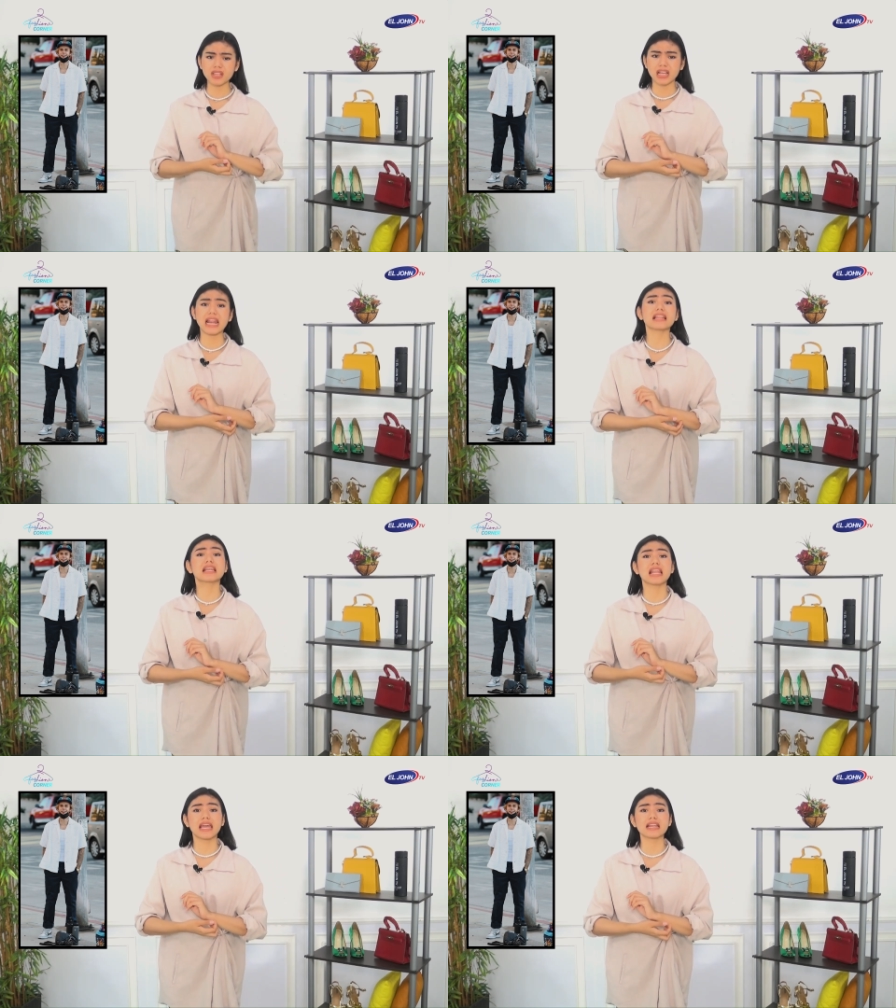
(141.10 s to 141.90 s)

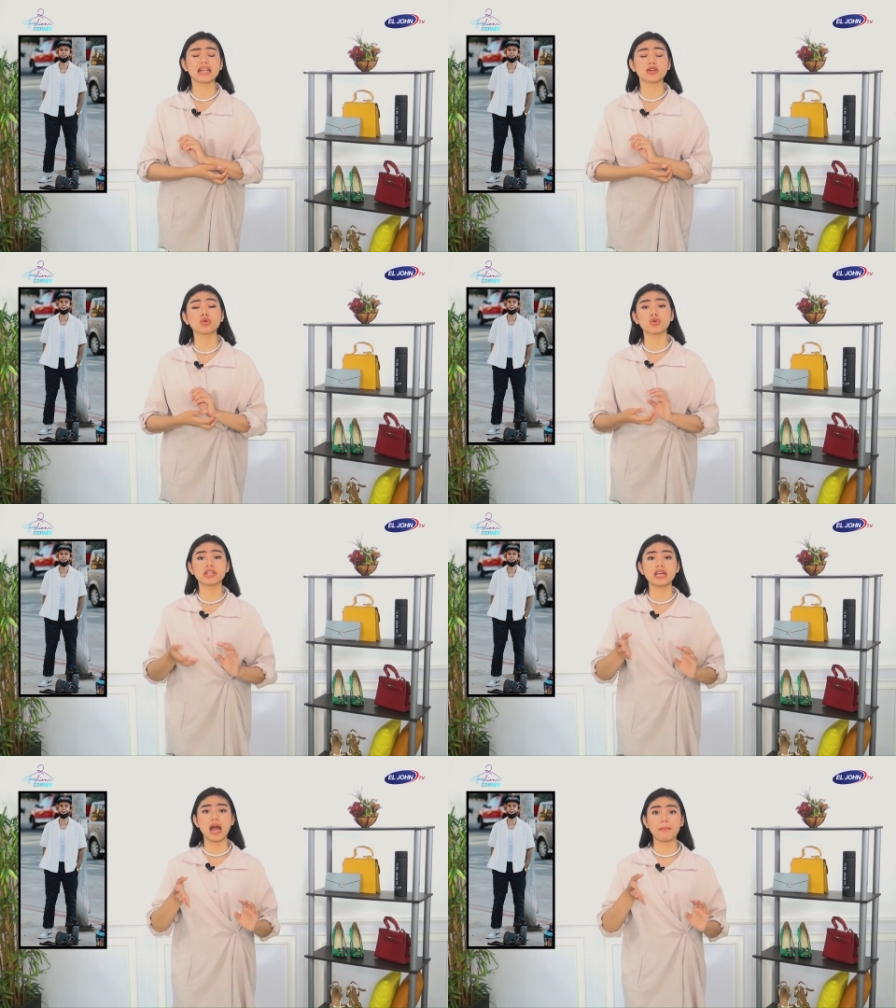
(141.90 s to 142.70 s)
kelihatan lah ya dari dulu
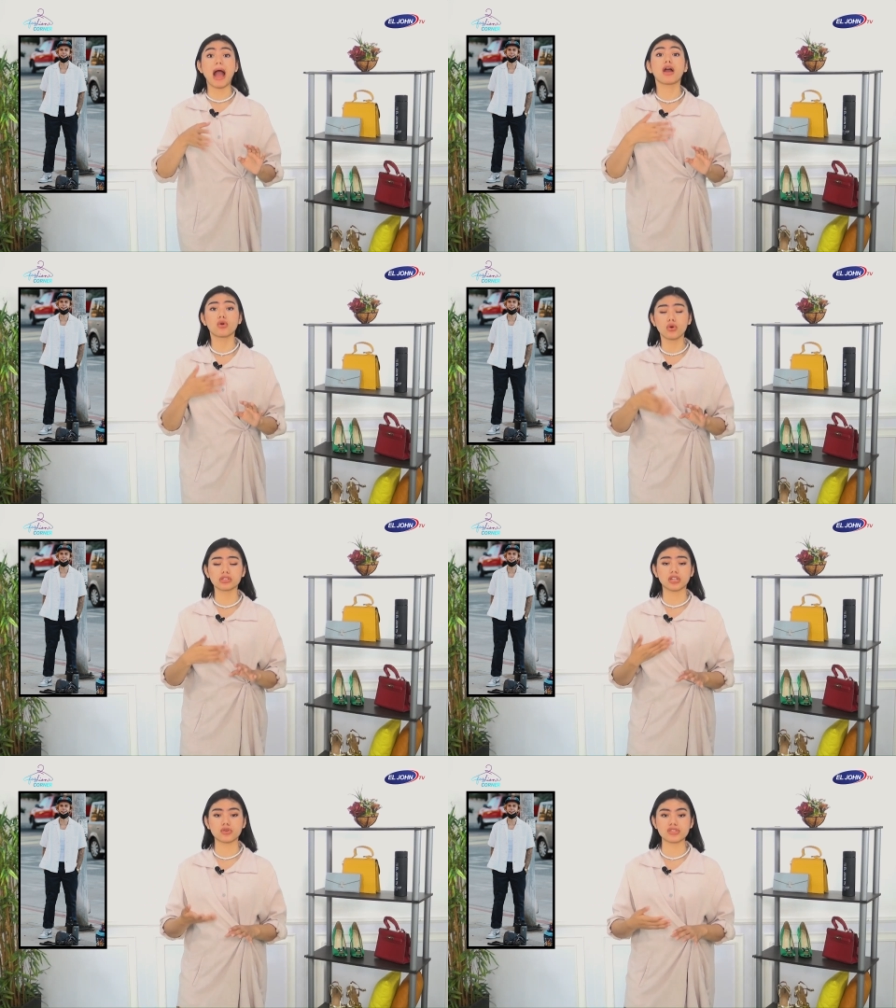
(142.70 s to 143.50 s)
dia
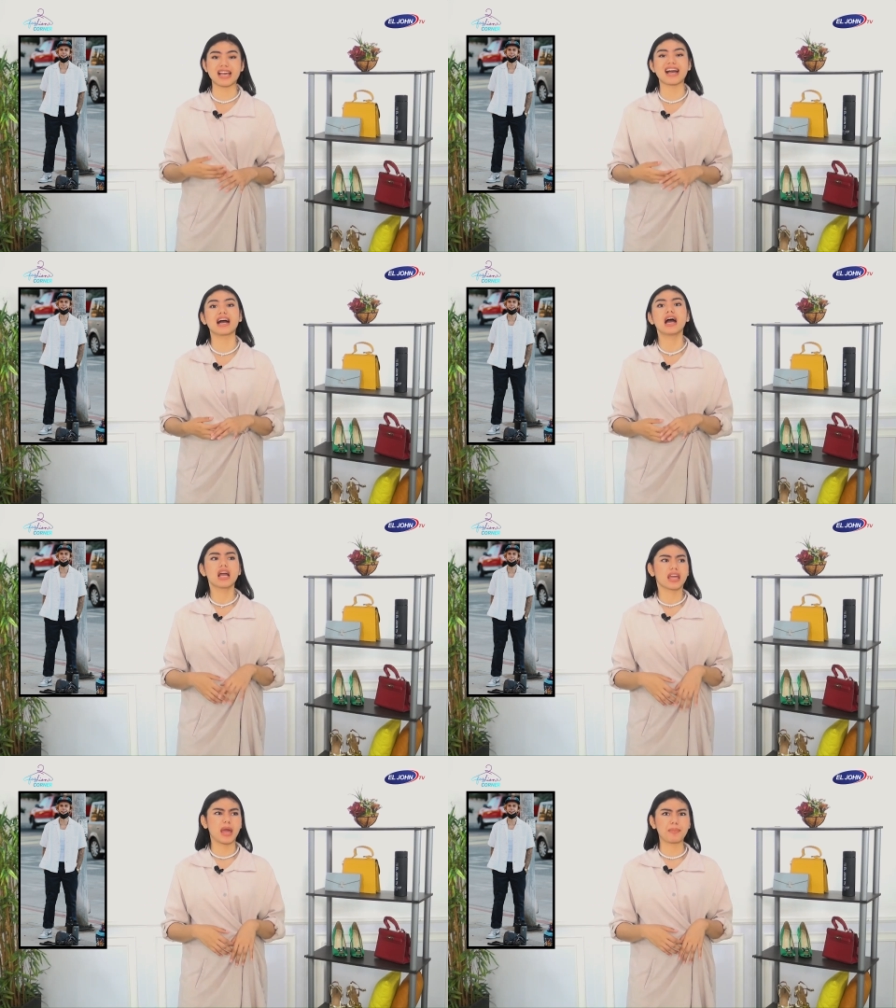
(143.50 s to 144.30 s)
manggung terus ya
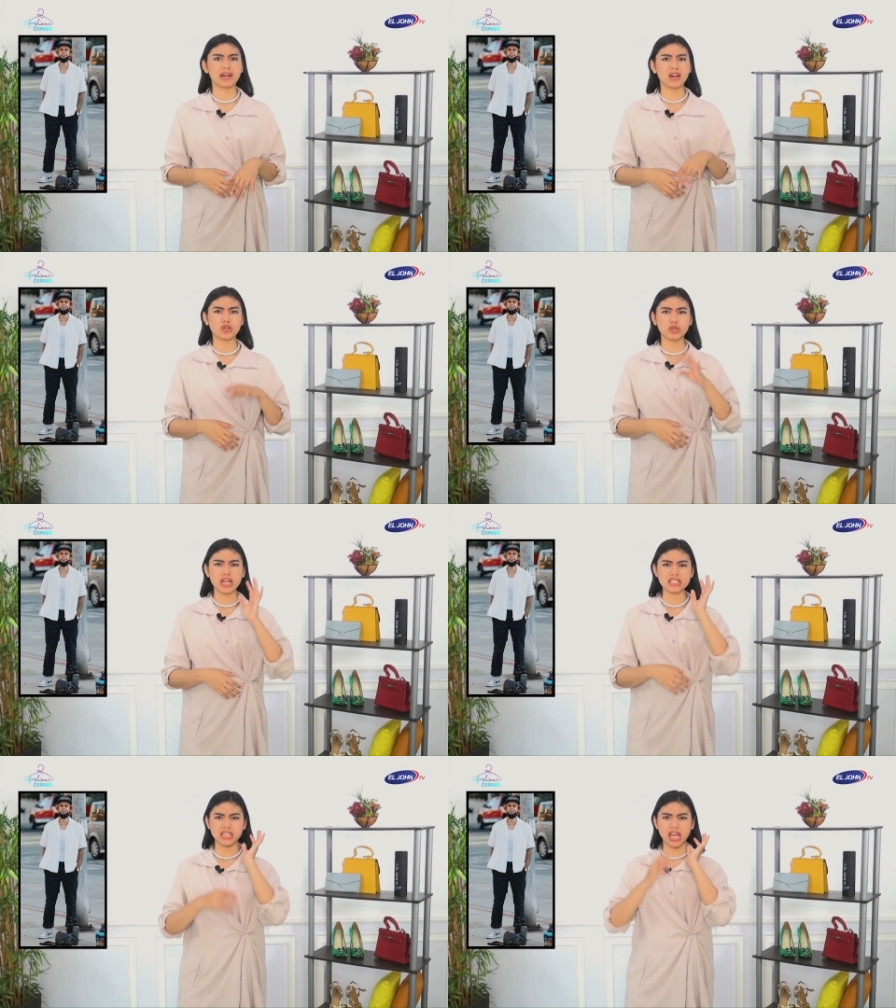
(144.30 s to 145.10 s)
kayak pernah nonton
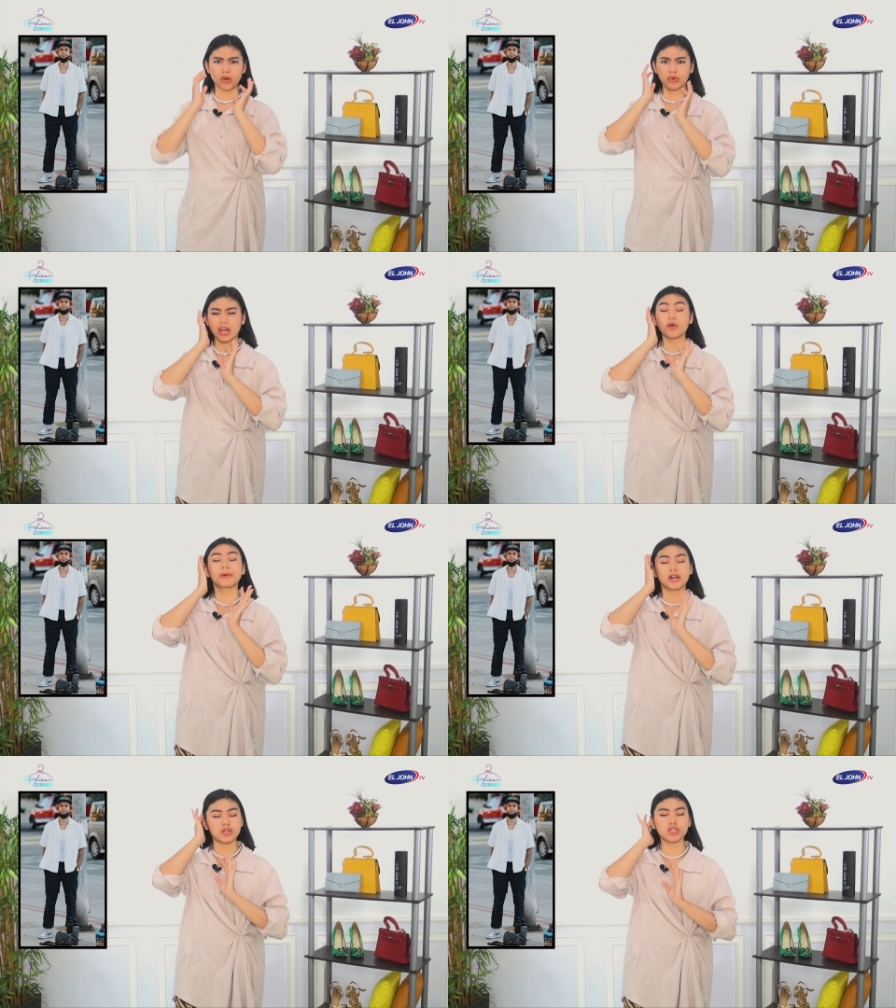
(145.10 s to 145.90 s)
aja nih aku nih aku
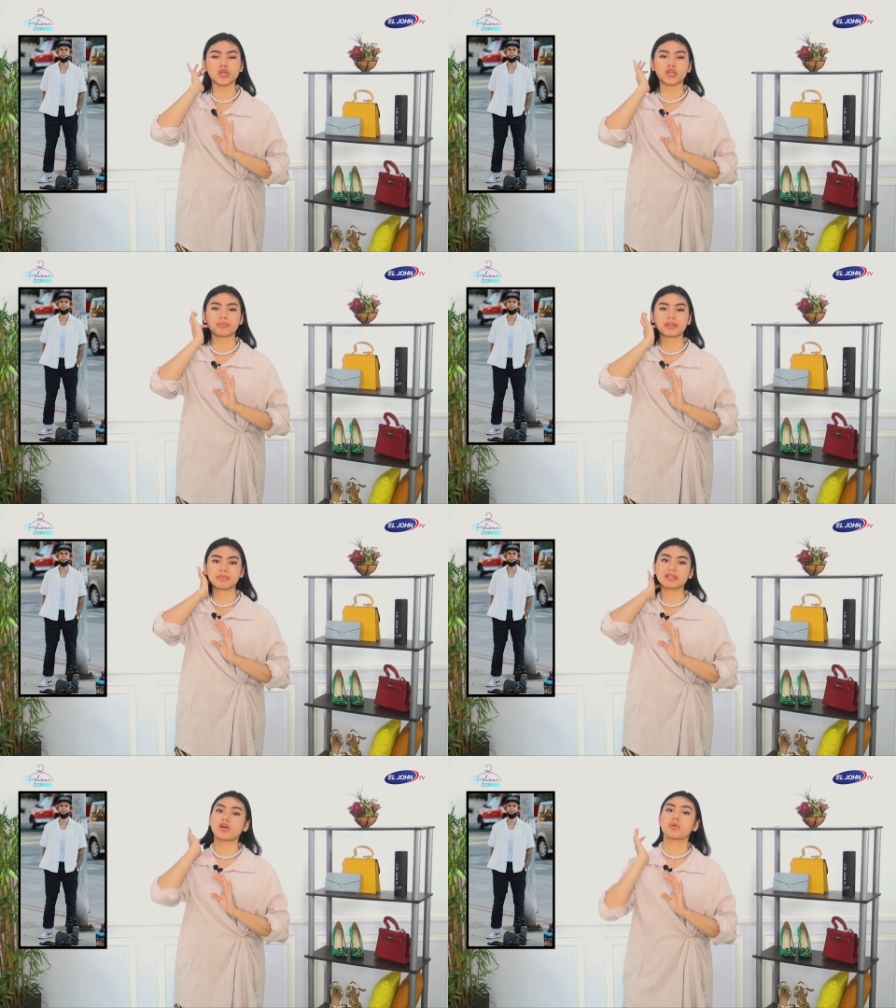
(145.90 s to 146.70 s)
pernah nonton ke
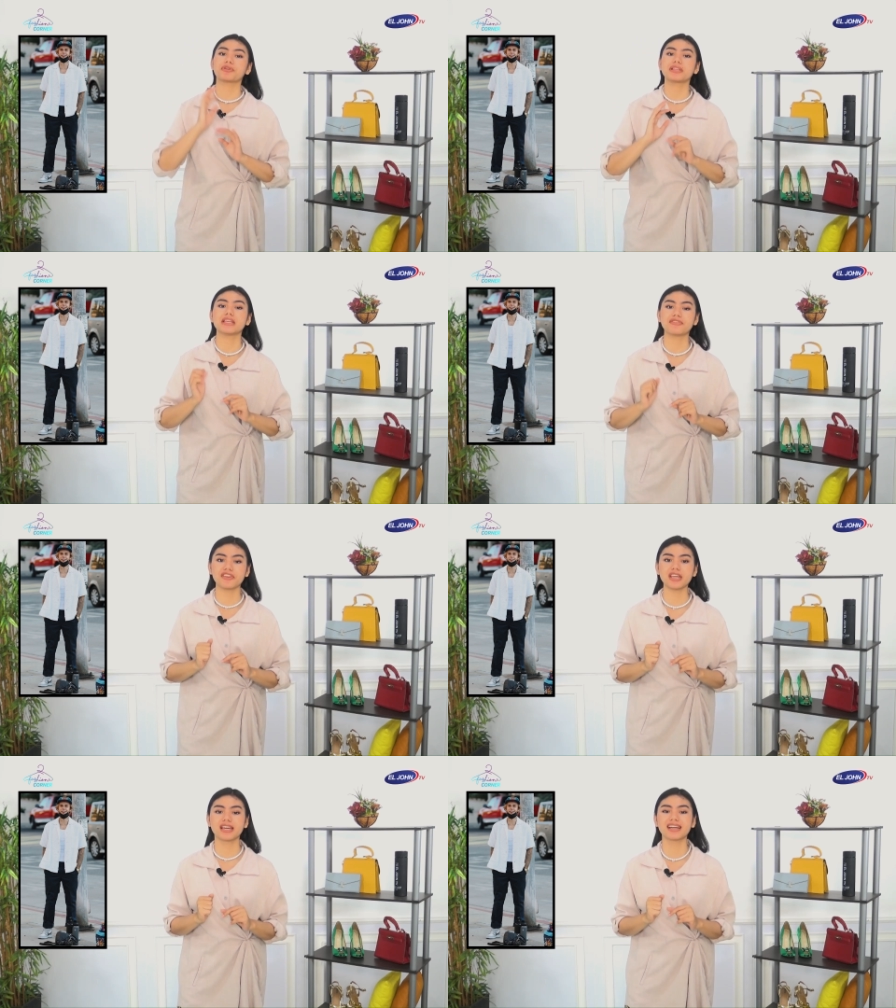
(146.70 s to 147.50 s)
temen-temen walaupun di TV